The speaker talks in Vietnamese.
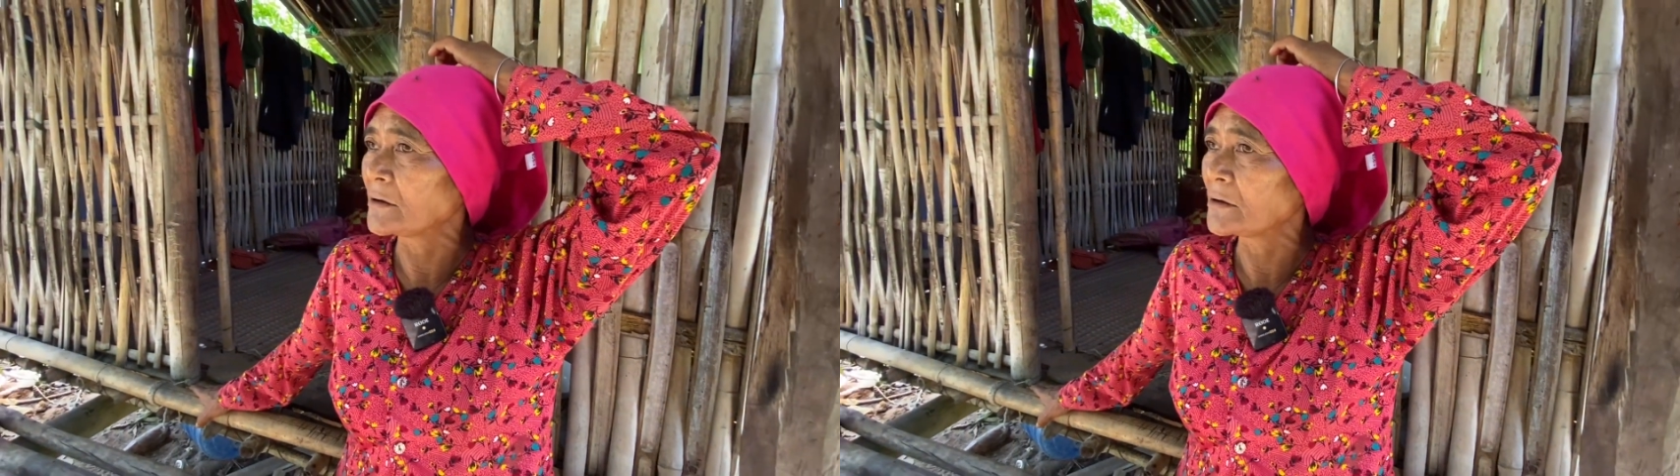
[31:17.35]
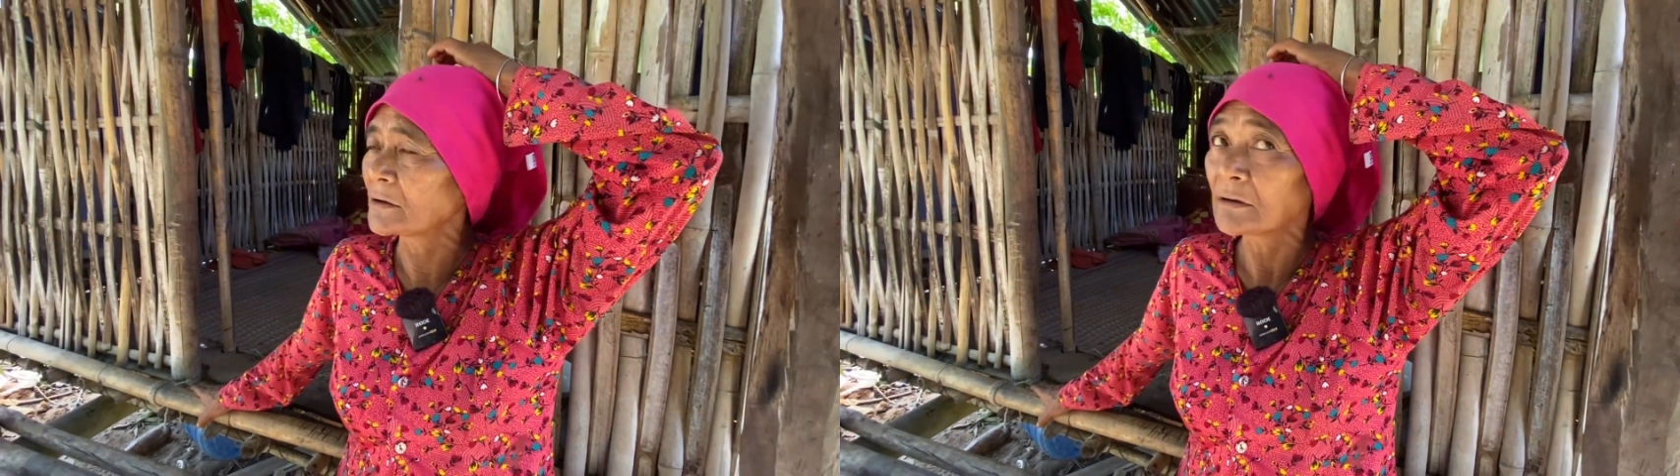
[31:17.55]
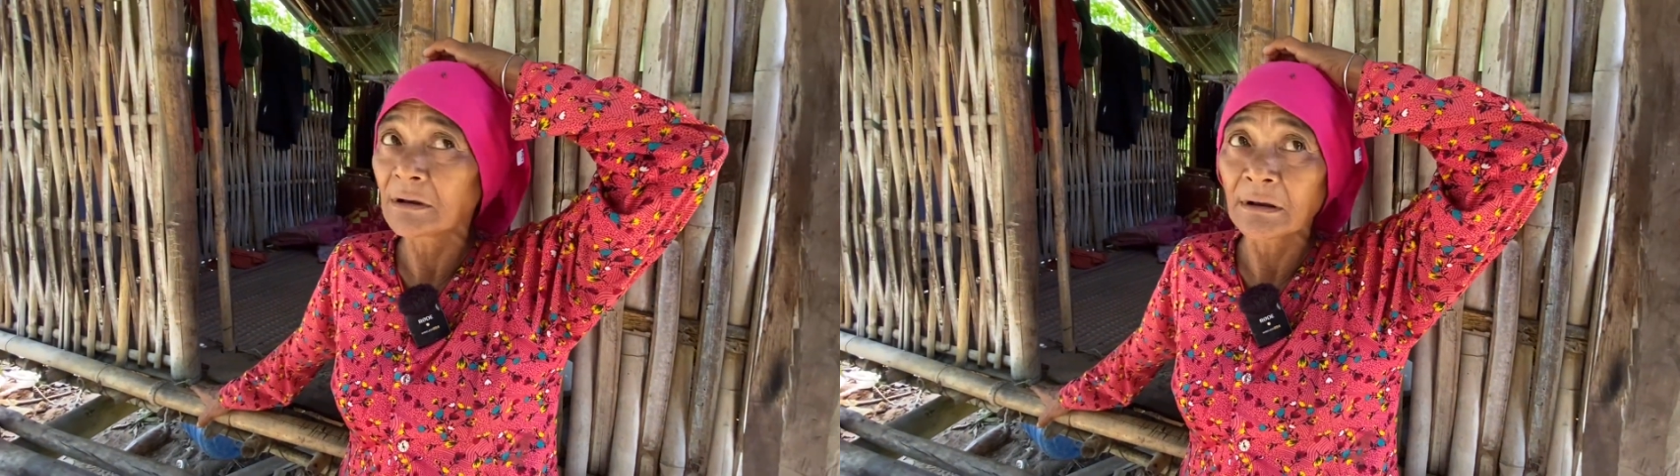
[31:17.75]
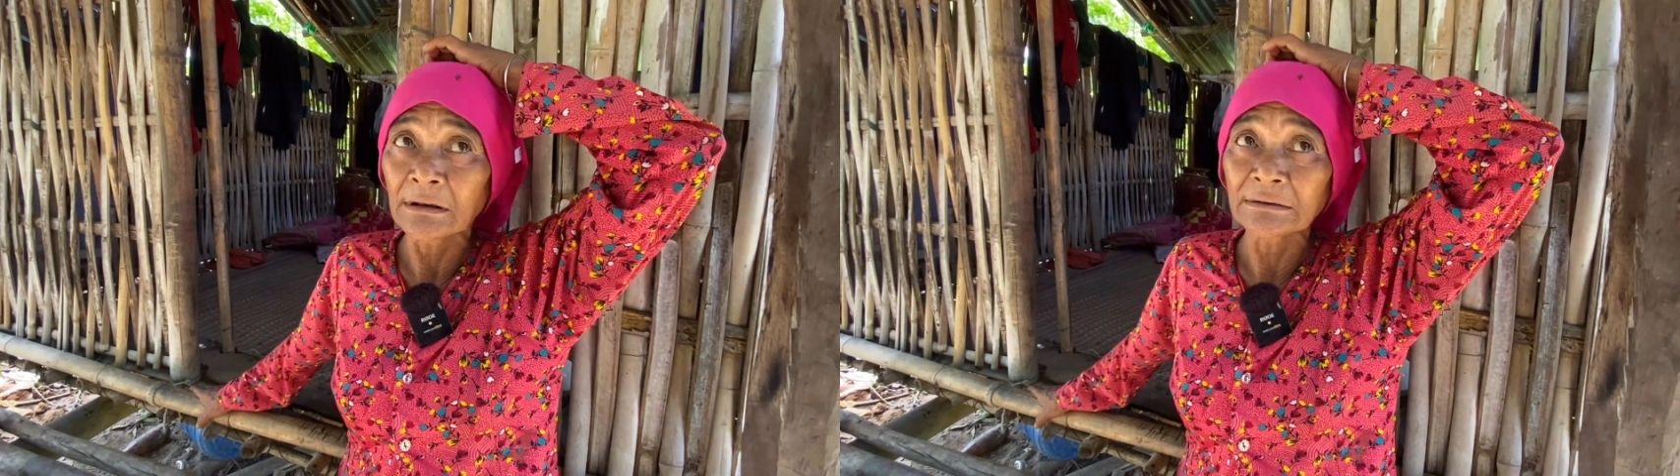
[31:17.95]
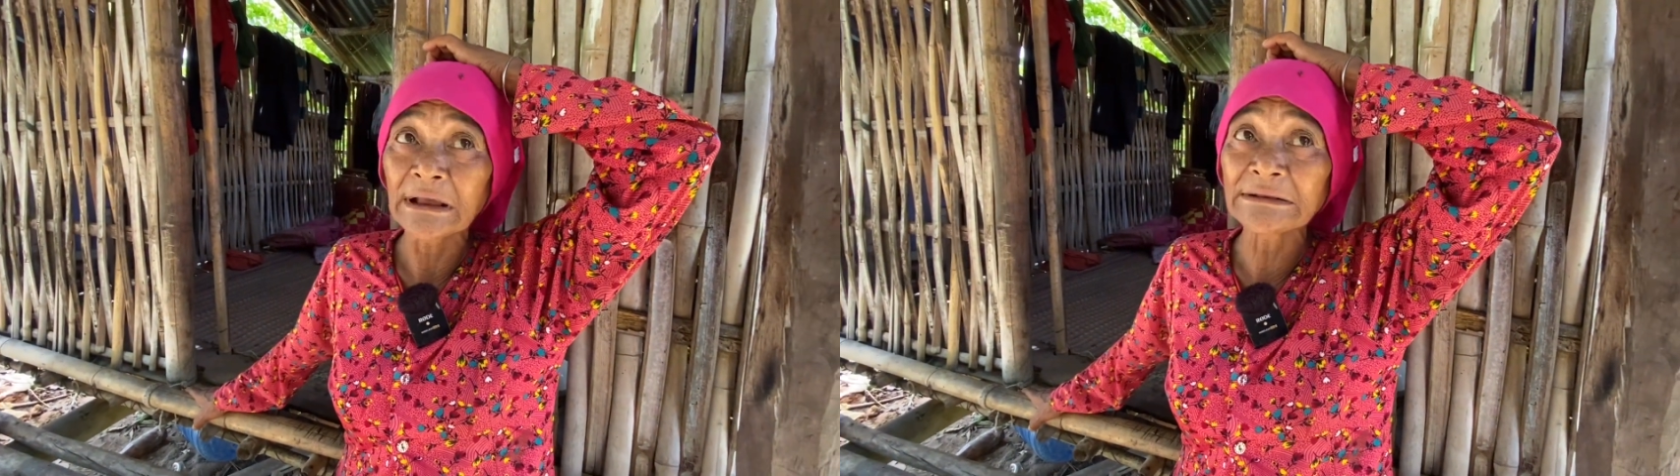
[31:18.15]
đó
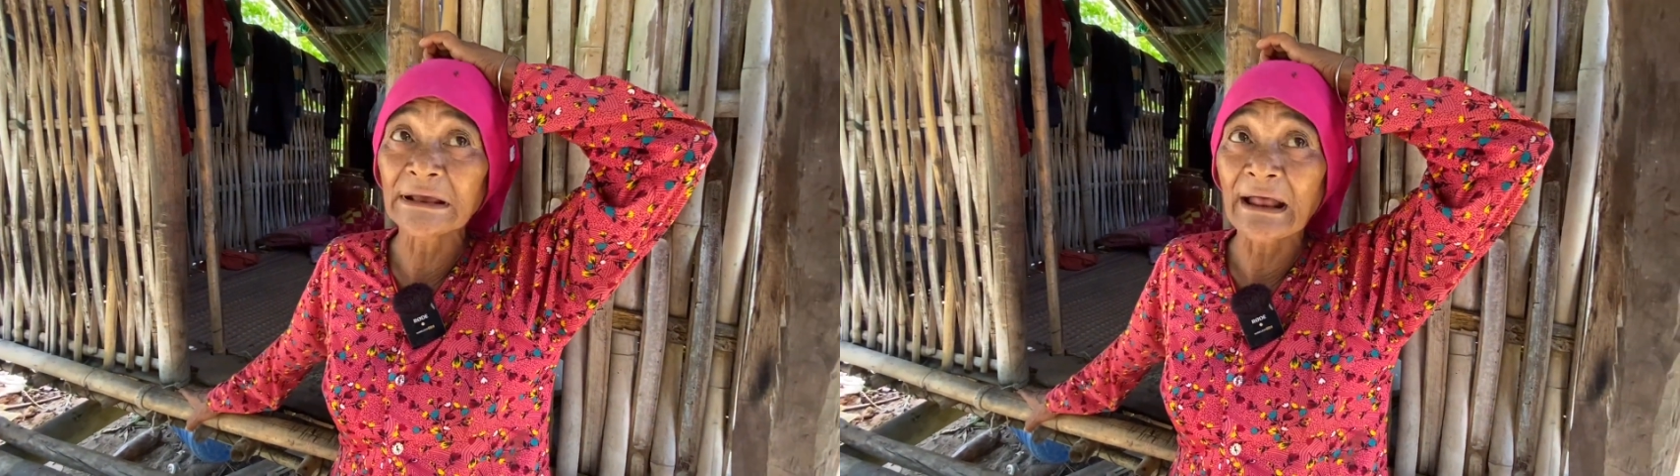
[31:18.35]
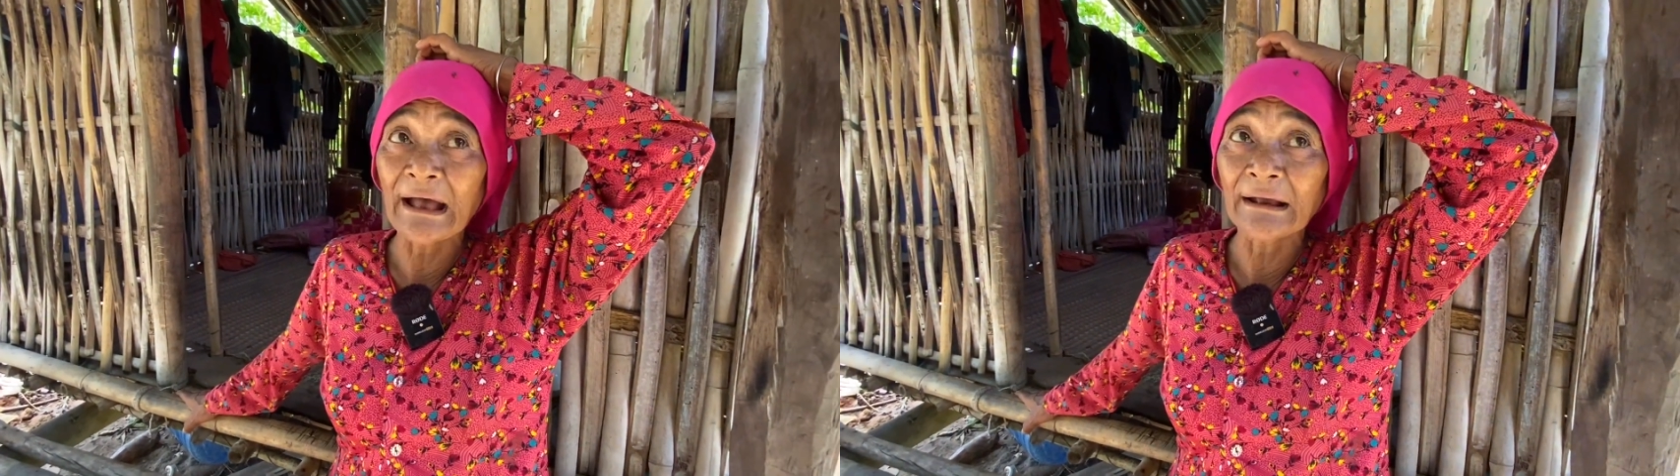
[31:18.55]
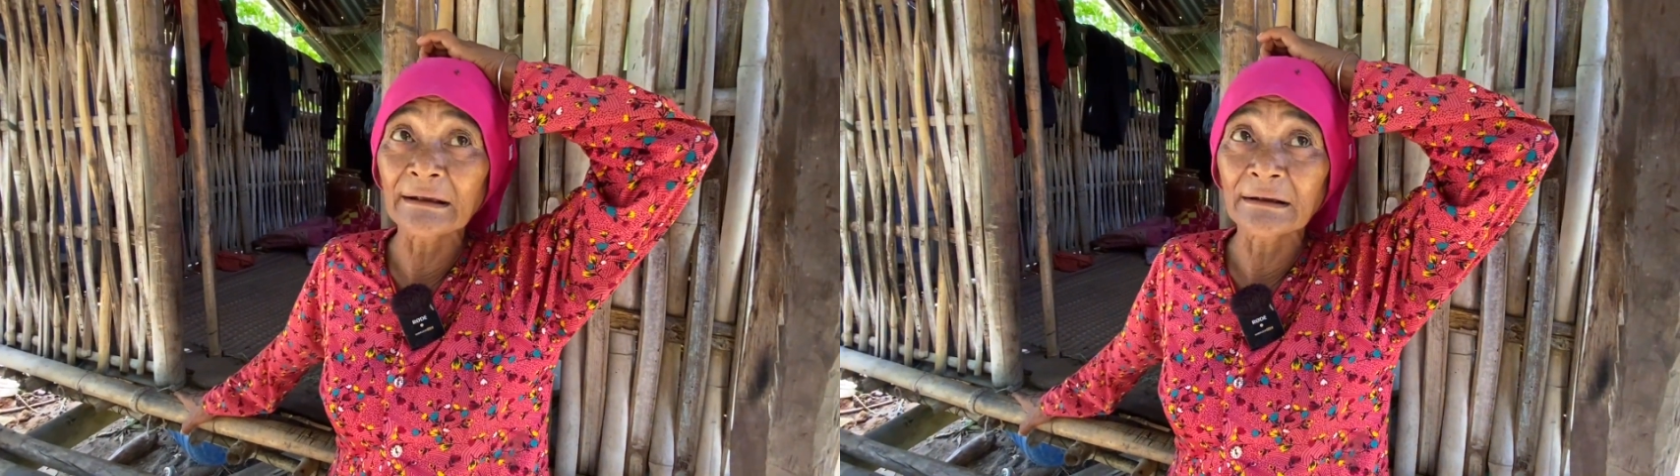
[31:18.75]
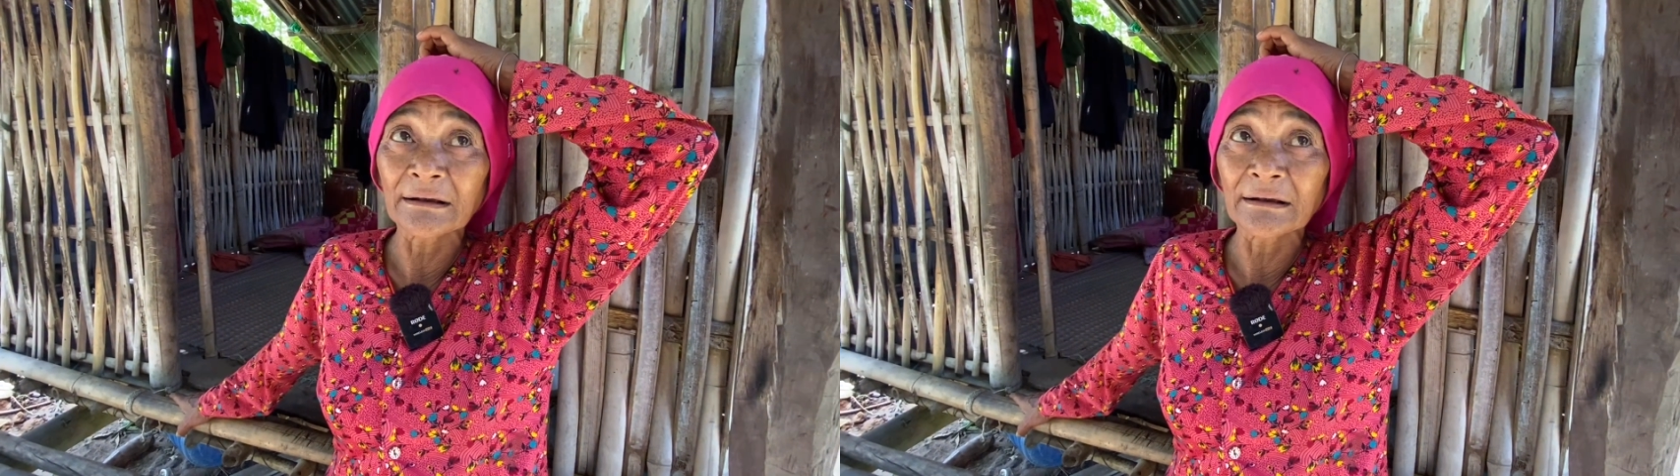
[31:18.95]
để dành ăn